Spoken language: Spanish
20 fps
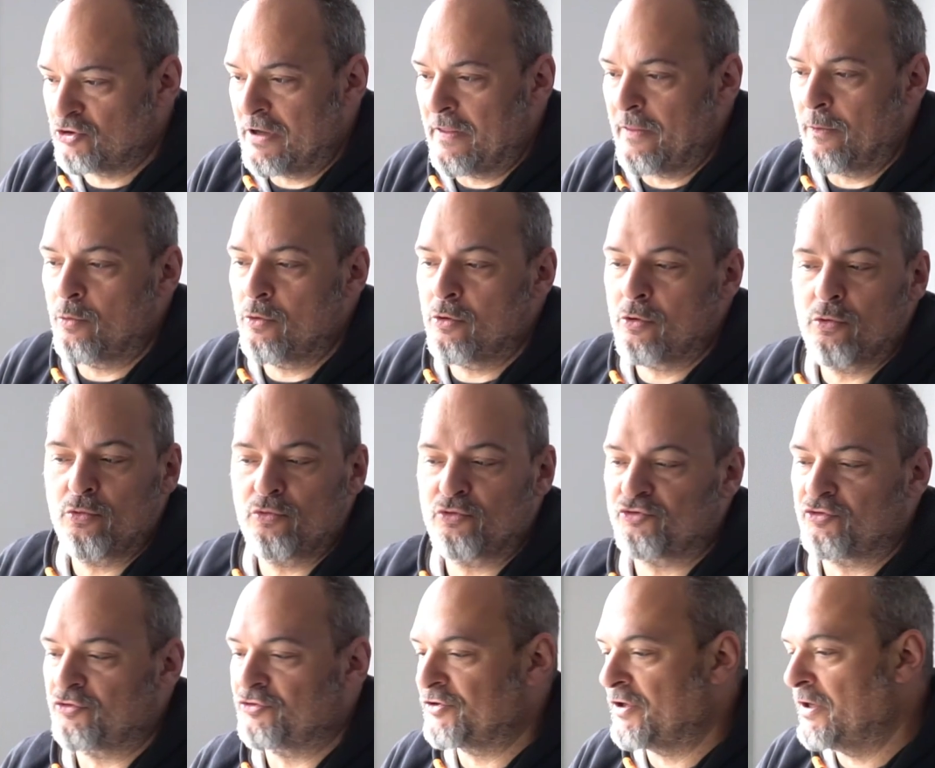cada uno con
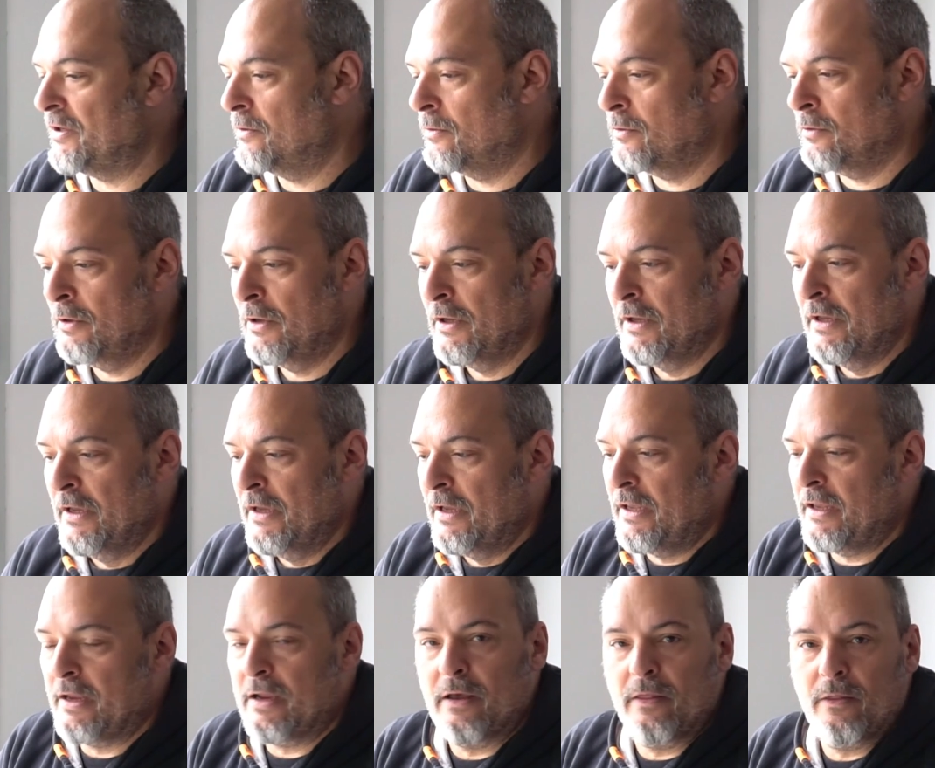nuestro estilo
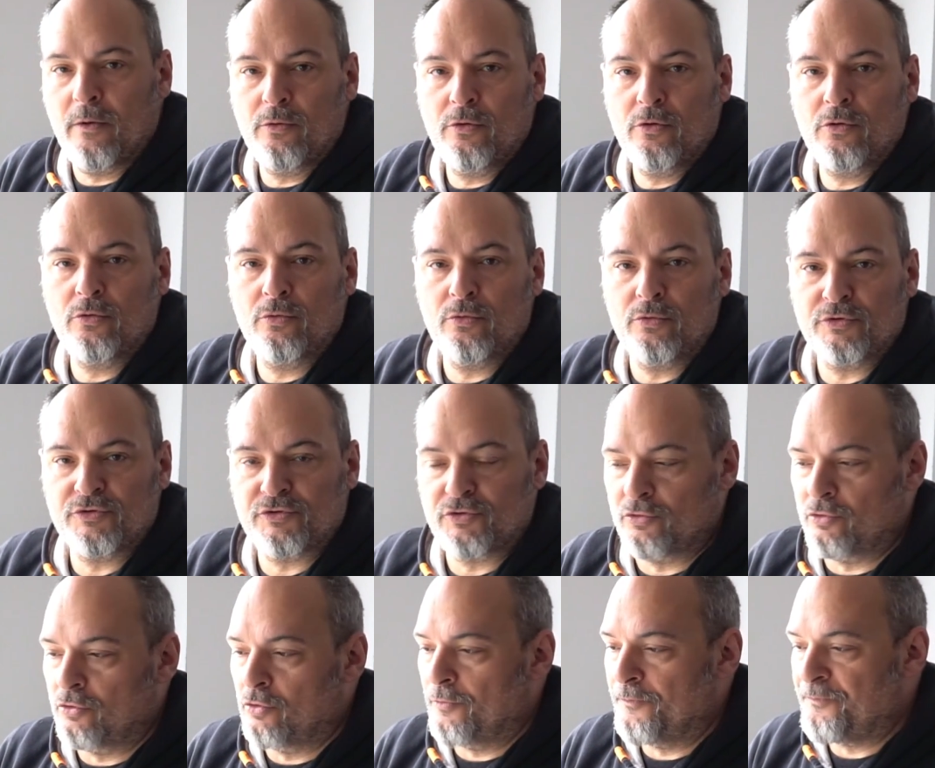y cada uno con,
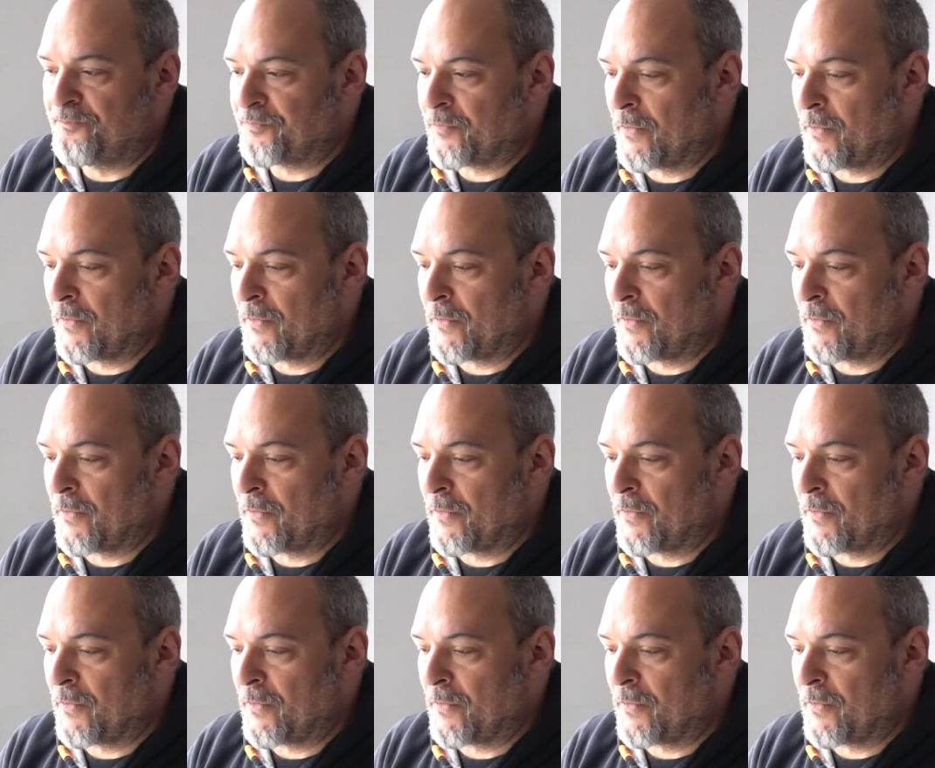nuestro,